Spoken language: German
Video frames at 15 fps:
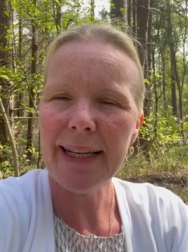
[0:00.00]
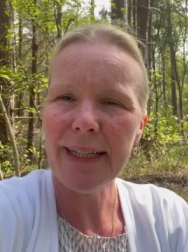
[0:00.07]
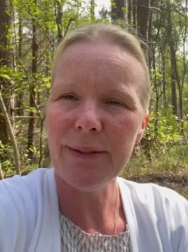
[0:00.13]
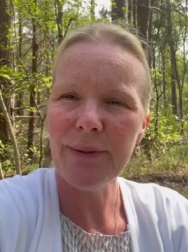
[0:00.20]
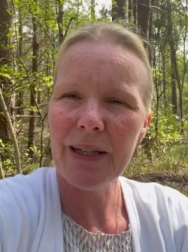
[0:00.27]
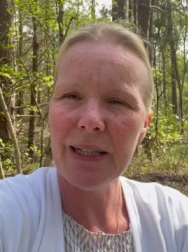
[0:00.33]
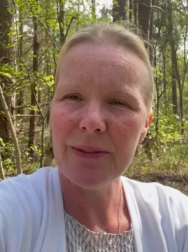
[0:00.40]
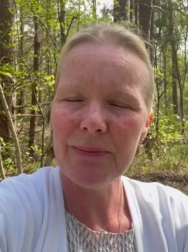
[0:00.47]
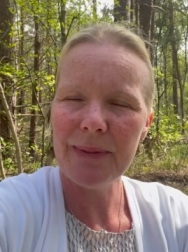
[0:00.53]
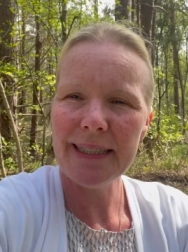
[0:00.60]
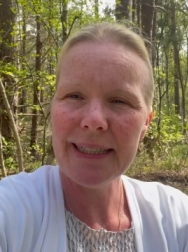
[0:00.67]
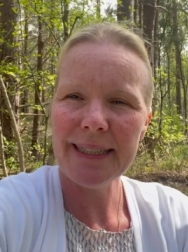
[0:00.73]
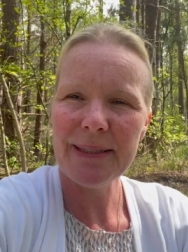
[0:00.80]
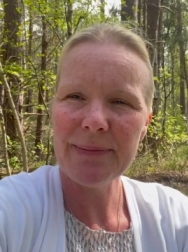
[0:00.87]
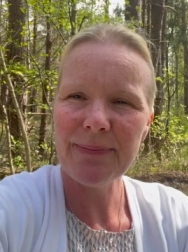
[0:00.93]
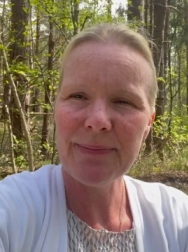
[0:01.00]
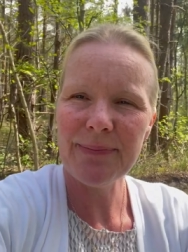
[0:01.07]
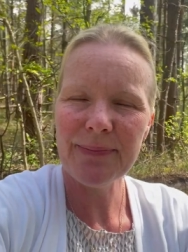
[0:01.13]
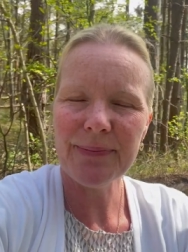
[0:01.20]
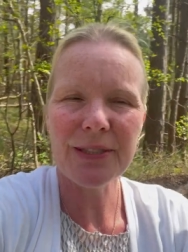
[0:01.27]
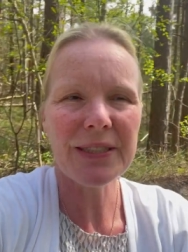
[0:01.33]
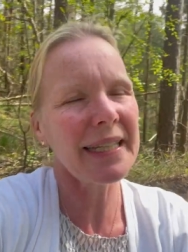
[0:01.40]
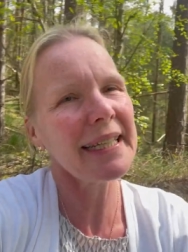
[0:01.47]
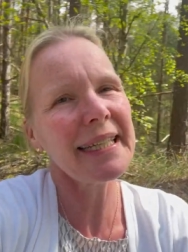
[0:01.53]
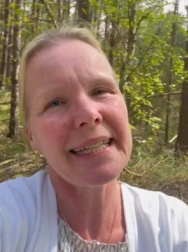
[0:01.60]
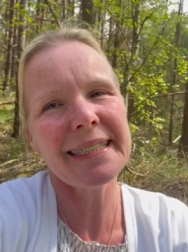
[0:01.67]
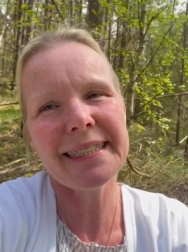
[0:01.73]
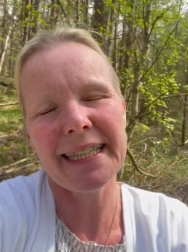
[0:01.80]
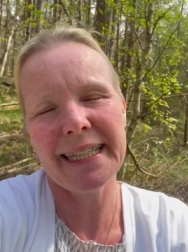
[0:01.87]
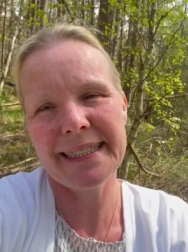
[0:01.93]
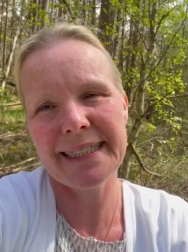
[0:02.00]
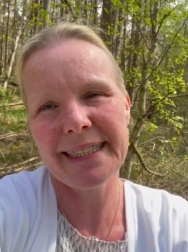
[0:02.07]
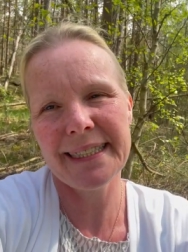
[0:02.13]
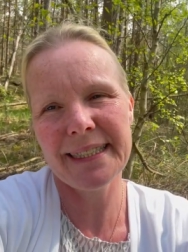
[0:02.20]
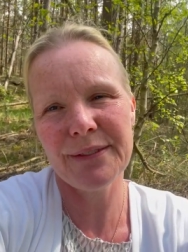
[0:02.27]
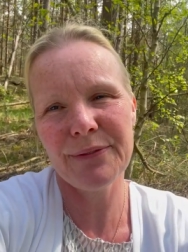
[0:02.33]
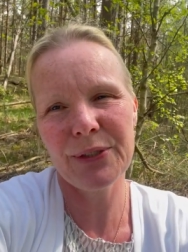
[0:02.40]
Hallo, hallo meine Lieben und ein ganz herzliches